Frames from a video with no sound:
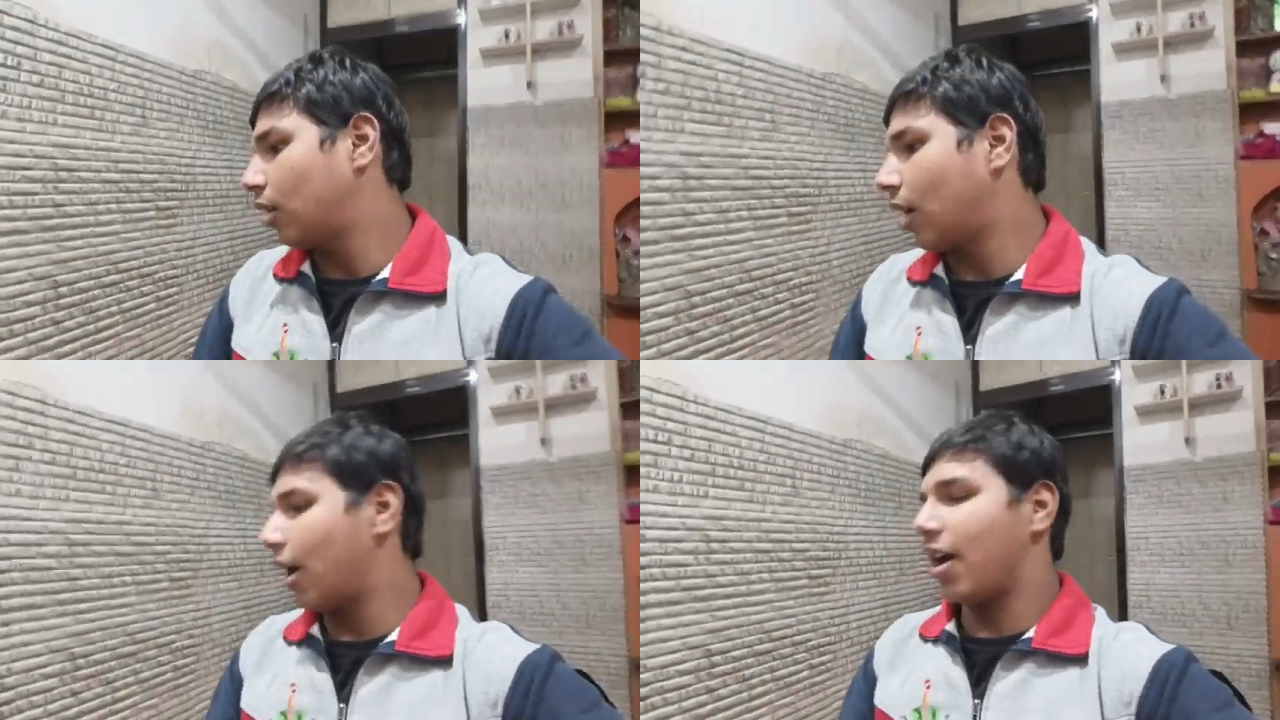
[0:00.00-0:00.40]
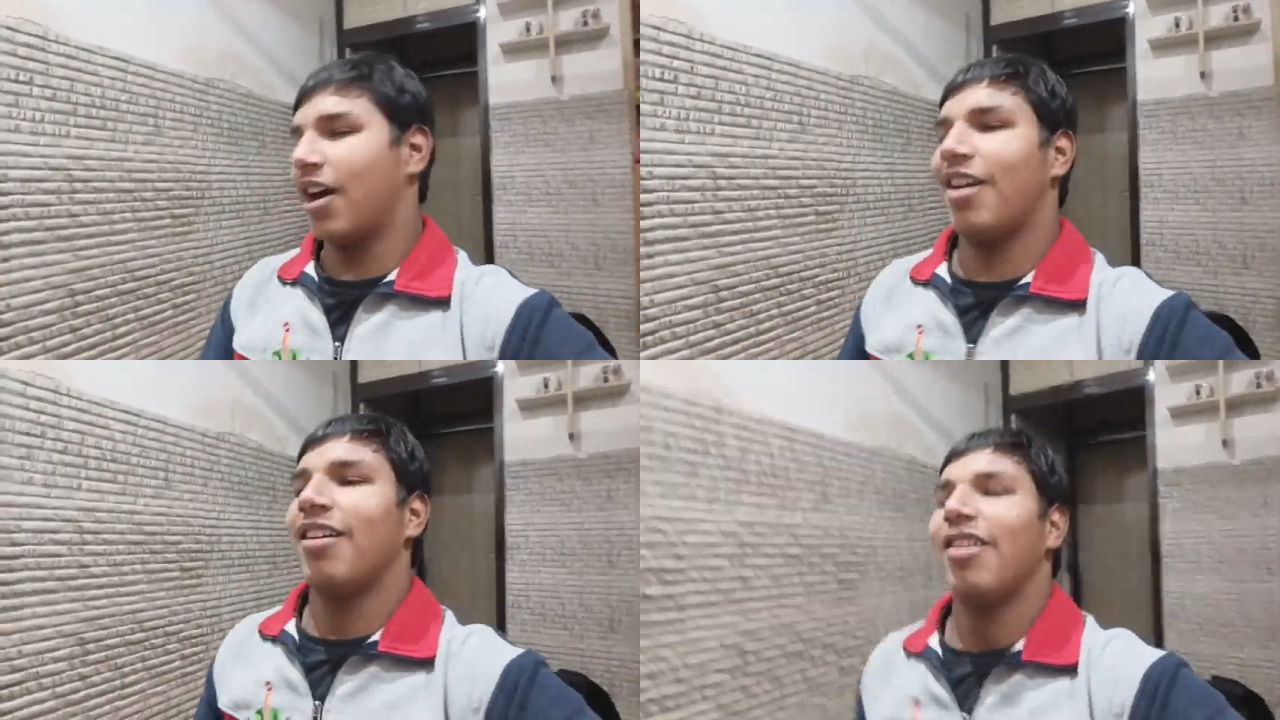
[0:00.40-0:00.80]
हाँ
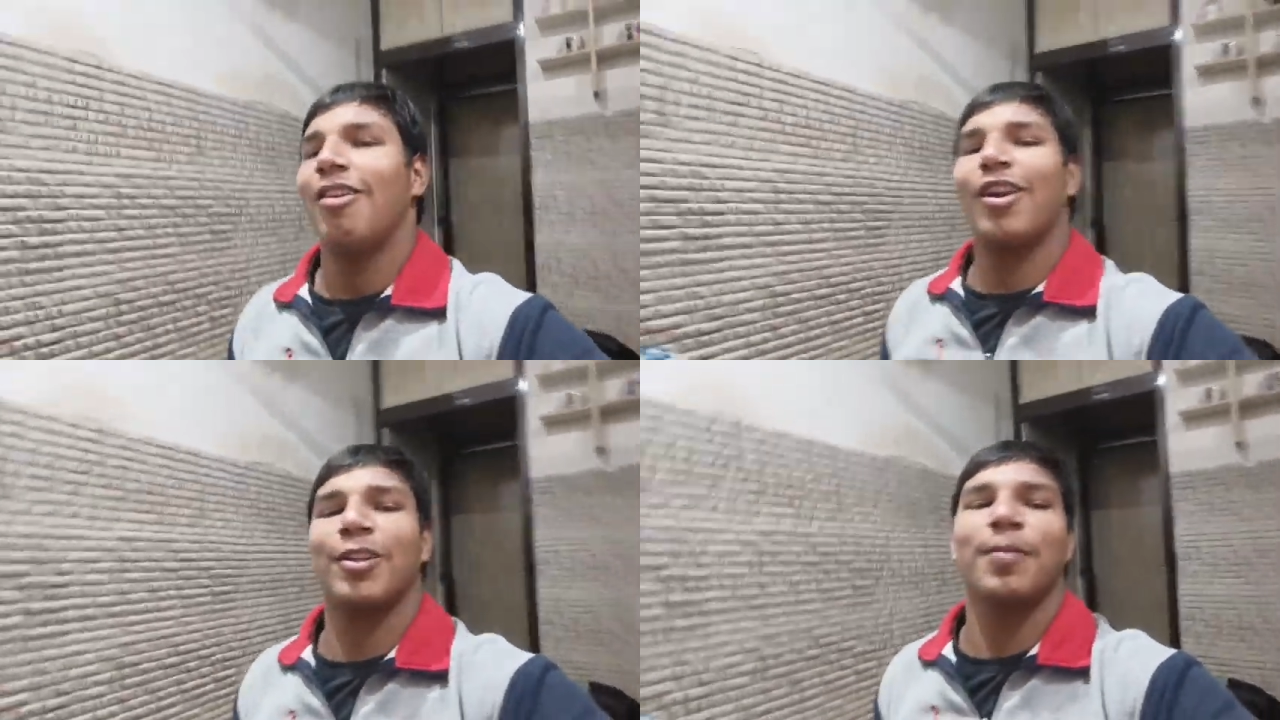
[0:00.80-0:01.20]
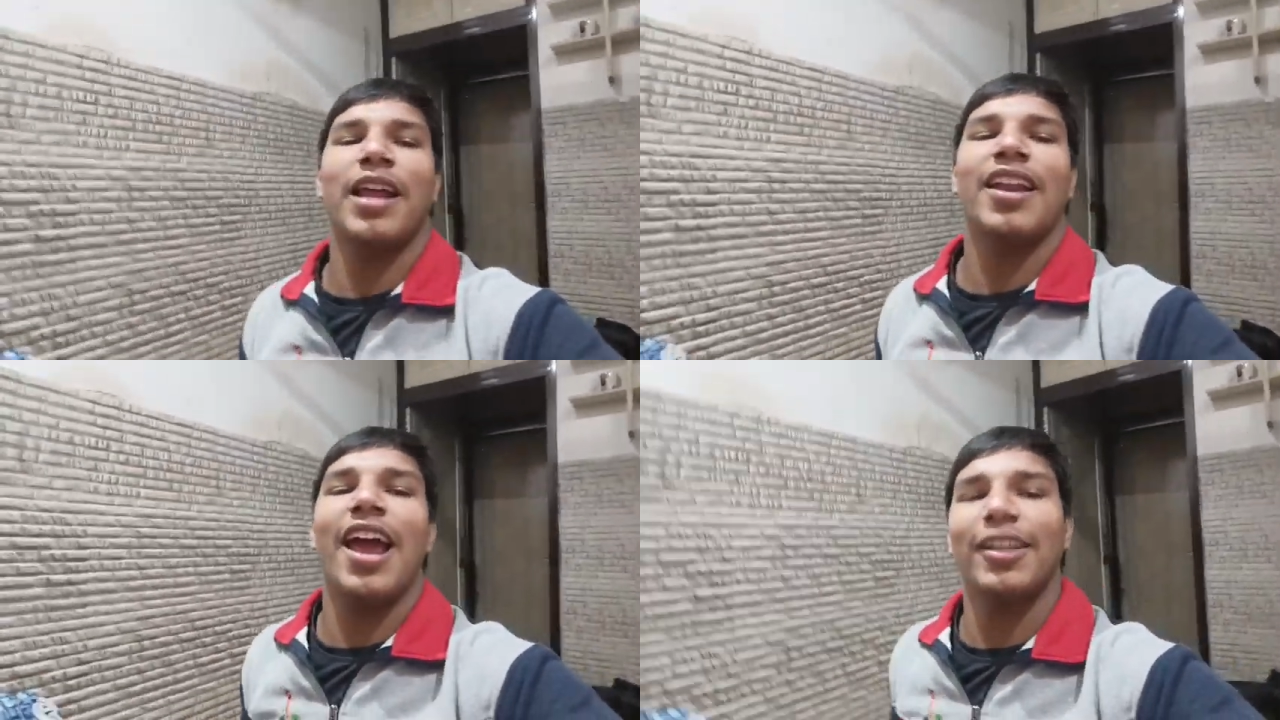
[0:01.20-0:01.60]
हाँ और
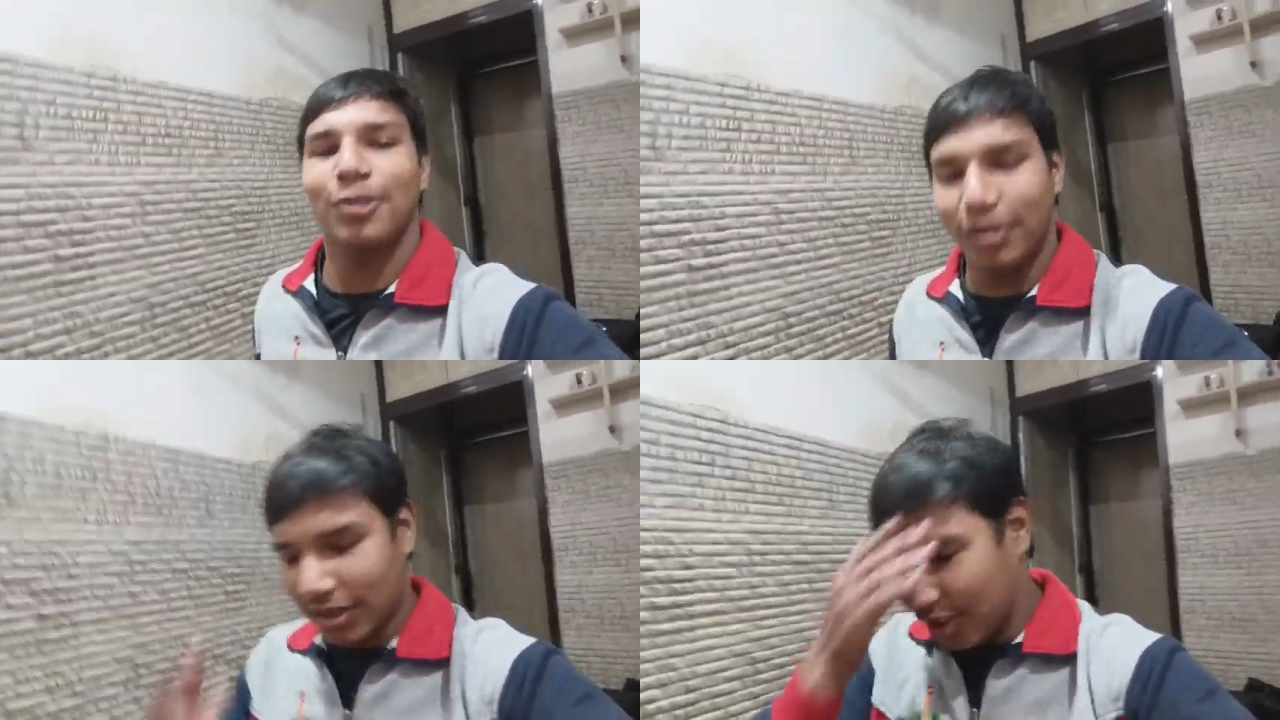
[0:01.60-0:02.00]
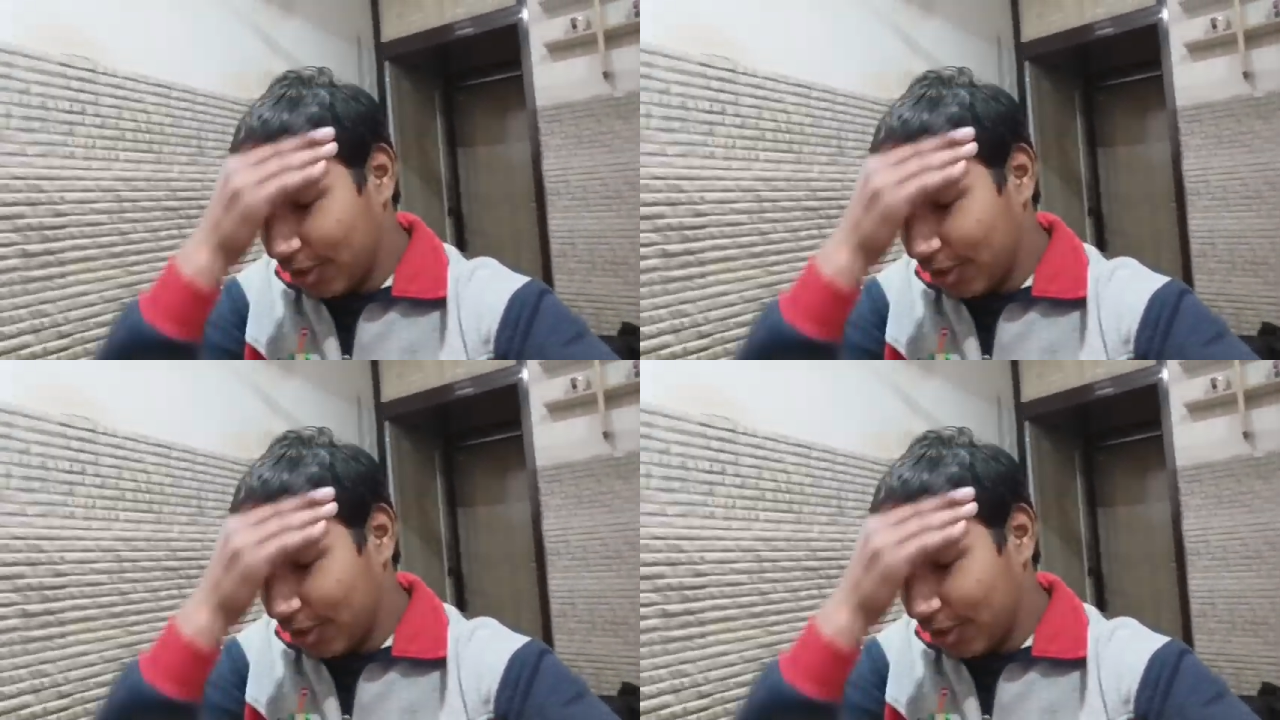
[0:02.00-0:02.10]
रसमलाई लाया था तो इतनी